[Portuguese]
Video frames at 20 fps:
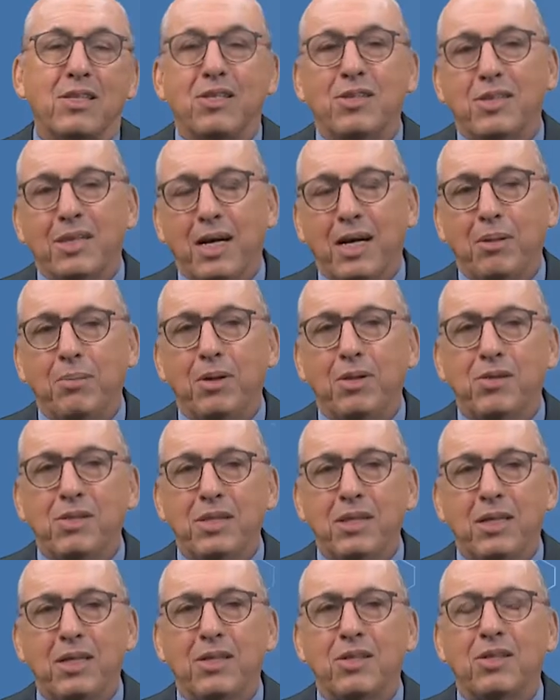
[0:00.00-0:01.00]
sabe é o
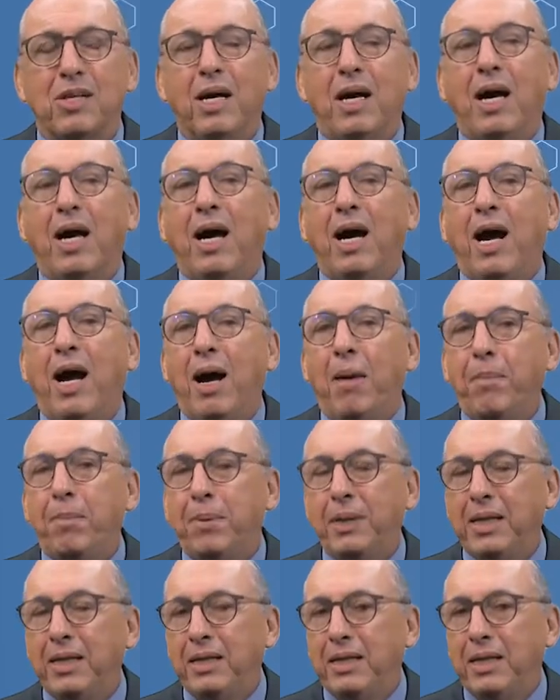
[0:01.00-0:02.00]
seguinte: é
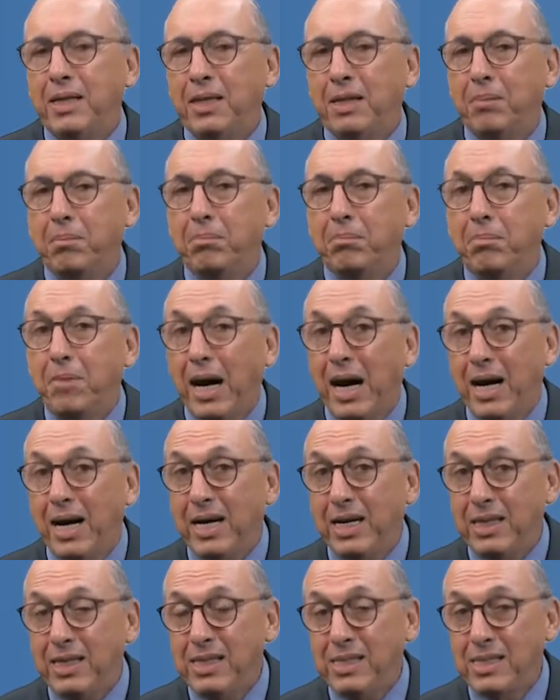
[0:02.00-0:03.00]
aprender
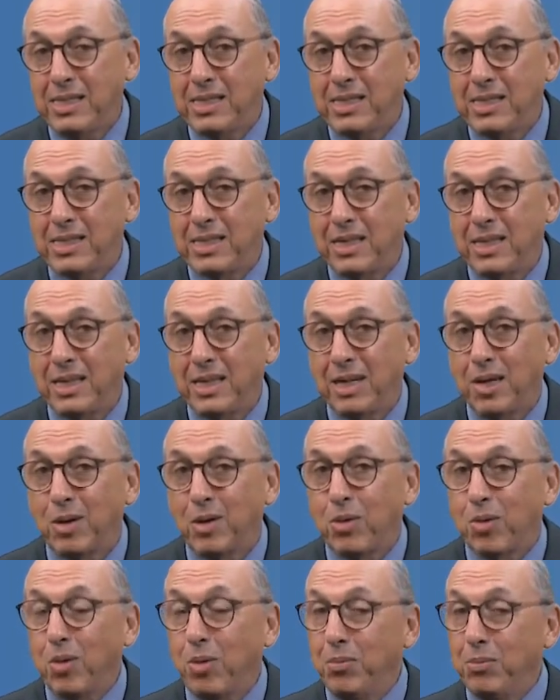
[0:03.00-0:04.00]
mais
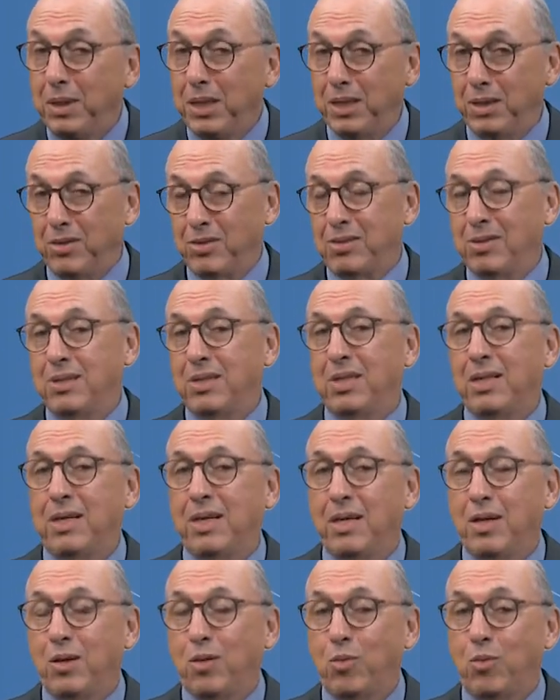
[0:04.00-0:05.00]
com menos.
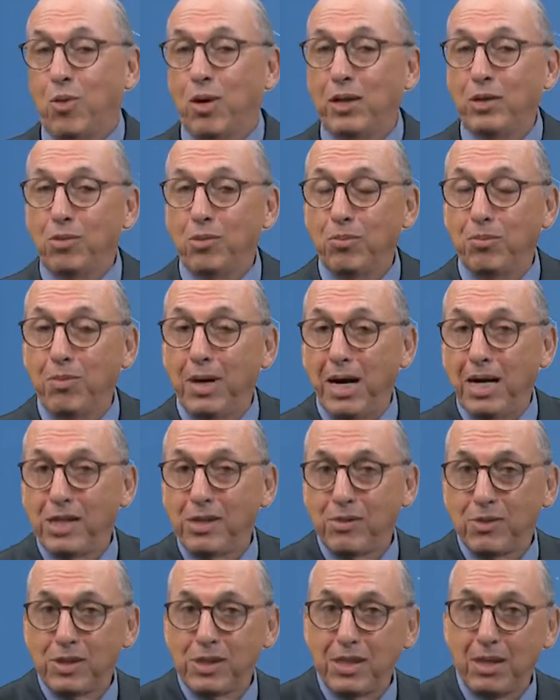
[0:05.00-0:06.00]
Quanto mais
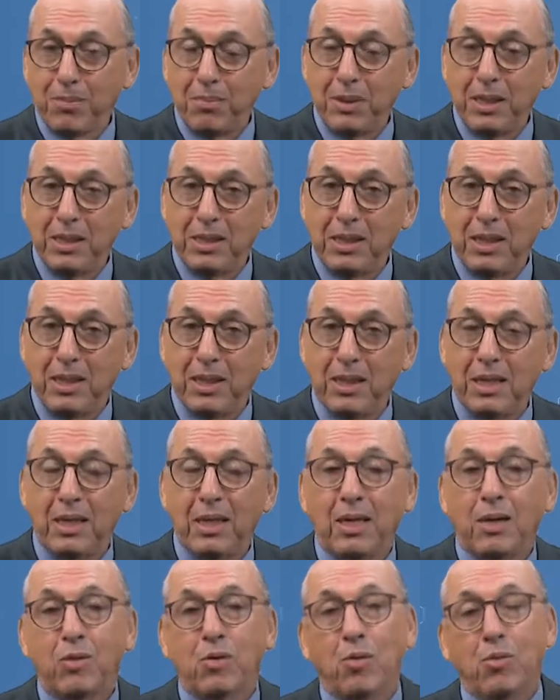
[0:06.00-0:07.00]
você aprender
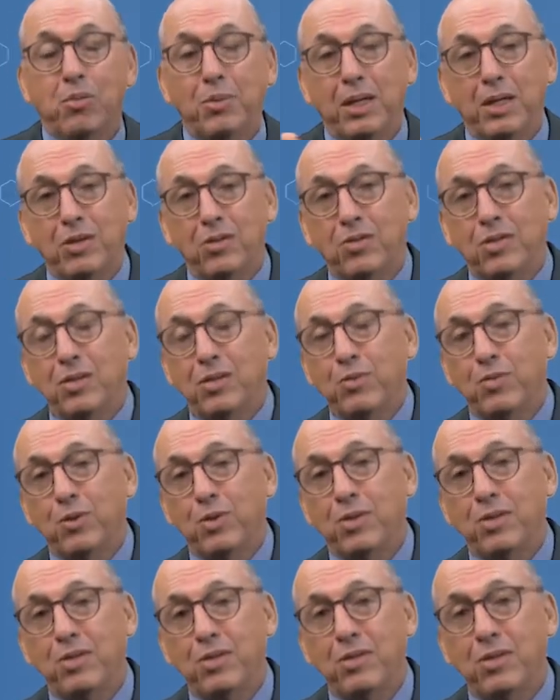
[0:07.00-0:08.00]
com menos
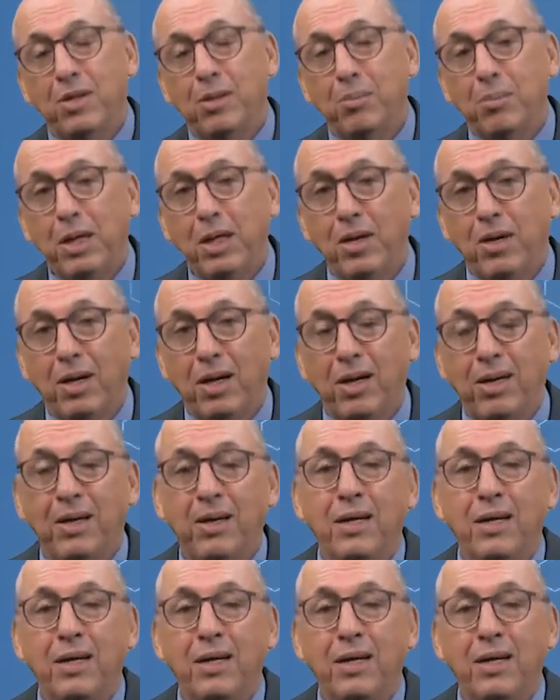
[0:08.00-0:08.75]
esforço, melhor.